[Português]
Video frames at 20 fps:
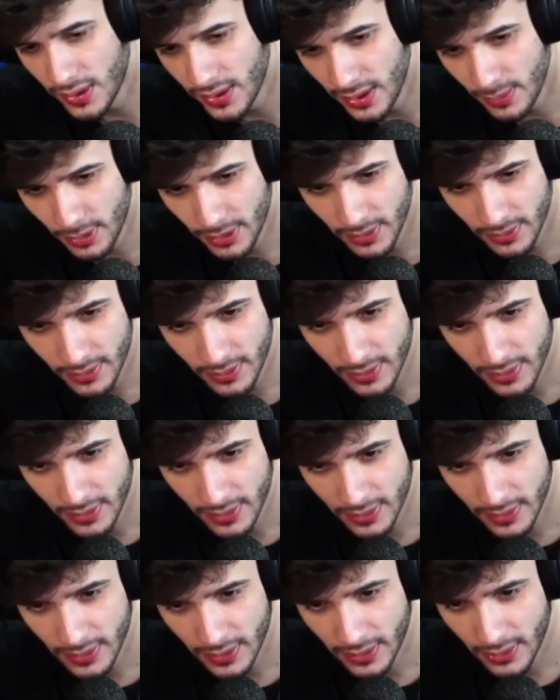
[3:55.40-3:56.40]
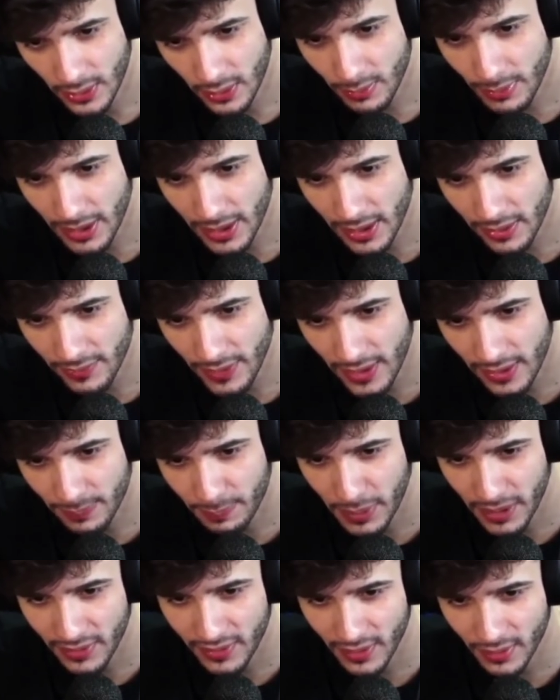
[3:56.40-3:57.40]
ali, mano. E olha como é que ele vem,
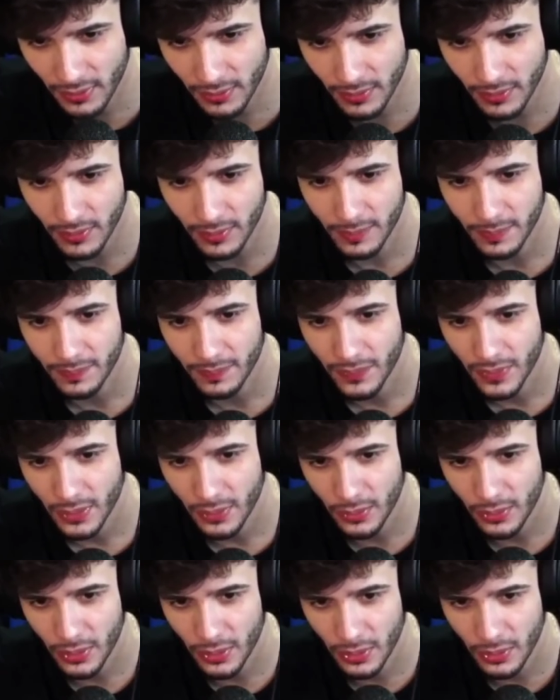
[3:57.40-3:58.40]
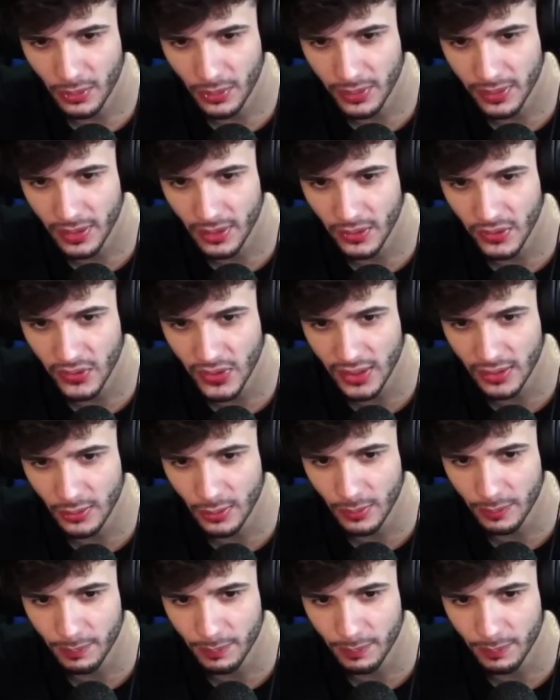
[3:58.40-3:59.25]
parecendo um... Um crocodilo saindo do...